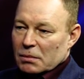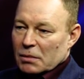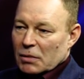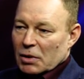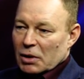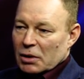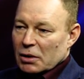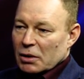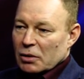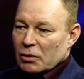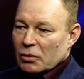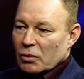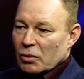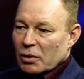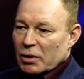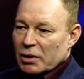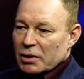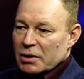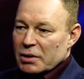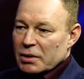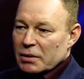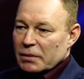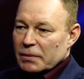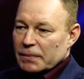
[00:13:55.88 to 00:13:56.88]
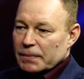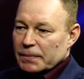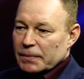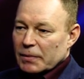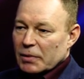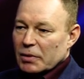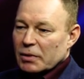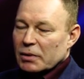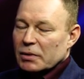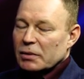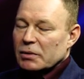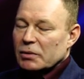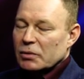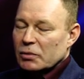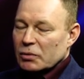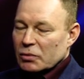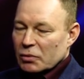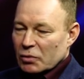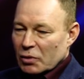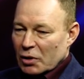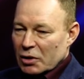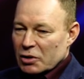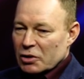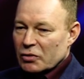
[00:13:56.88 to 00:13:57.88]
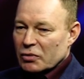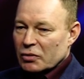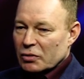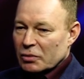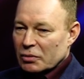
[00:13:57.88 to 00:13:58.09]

Нет, у каждого свой участок. У каждого